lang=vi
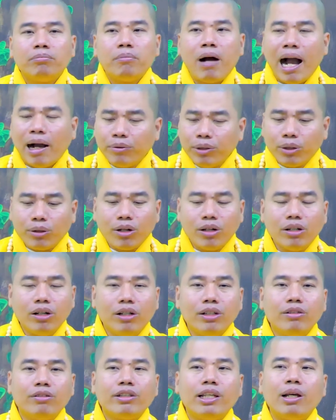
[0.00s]
Bao nhiêu con
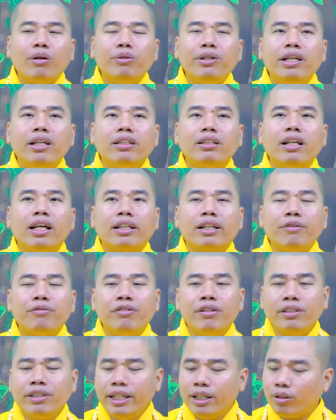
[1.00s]
người được gieo duyên. Nên cái
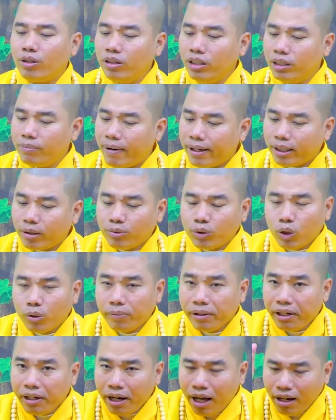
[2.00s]
phước duyên của người mắc trong
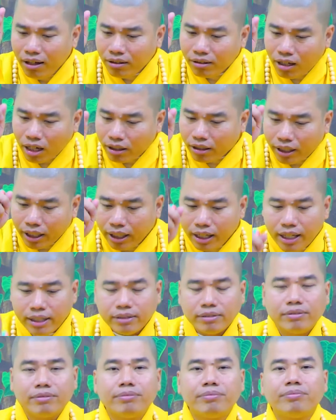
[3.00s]
chùa mình lớn, cực kỳ
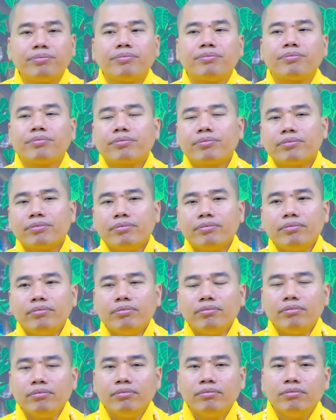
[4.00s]
lớn.
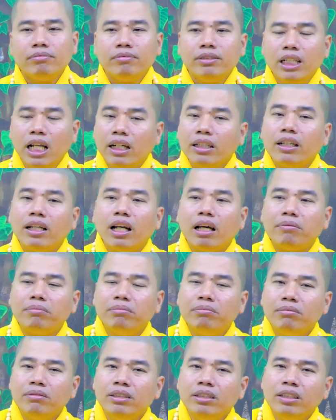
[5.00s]
Lớn vậy lắm.
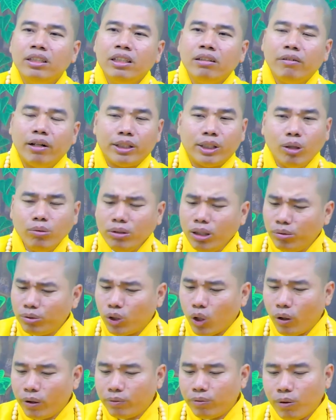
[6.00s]
Và chúng
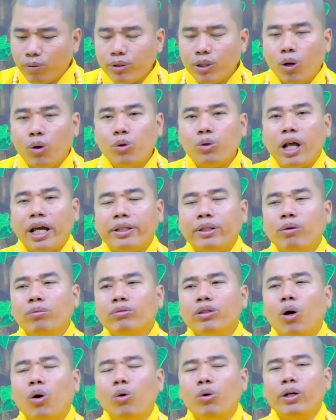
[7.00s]
trong chùa mình phục vụ đại
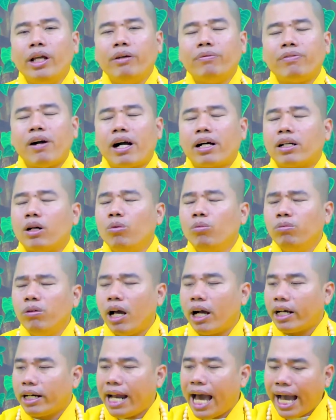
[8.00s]
chúng tu niệm Phật đúng
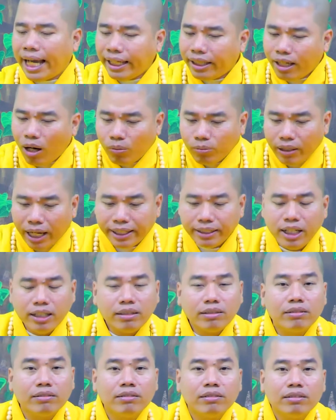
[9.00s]
là đại công đại
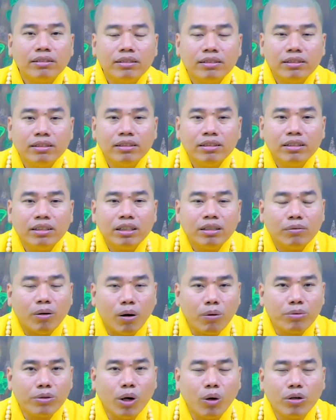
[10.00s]
đức.
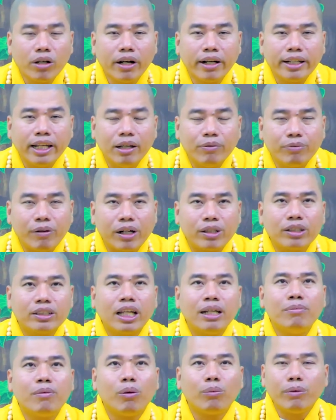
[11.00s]
Phục vụ người niệm Phật
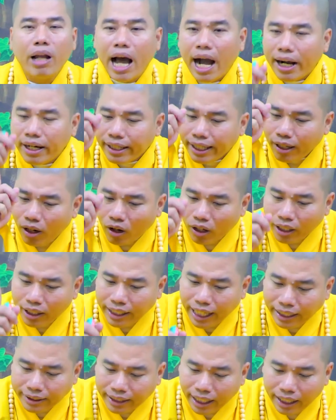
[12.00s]
có thể một đời này họ
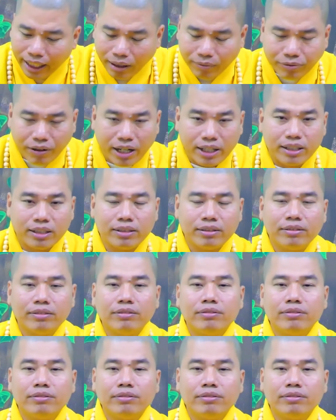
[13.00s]
đi giảng sanh làm Phật.